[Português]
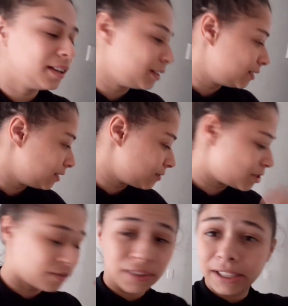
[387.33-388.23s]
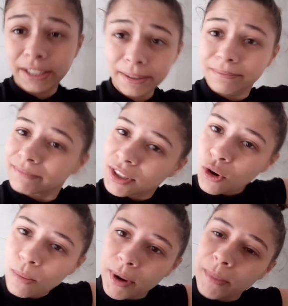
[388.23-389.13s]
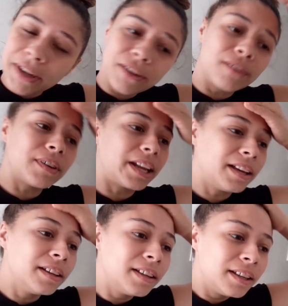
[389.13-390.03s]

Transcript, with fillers: então eu já vou ter que comprar uma nova, né?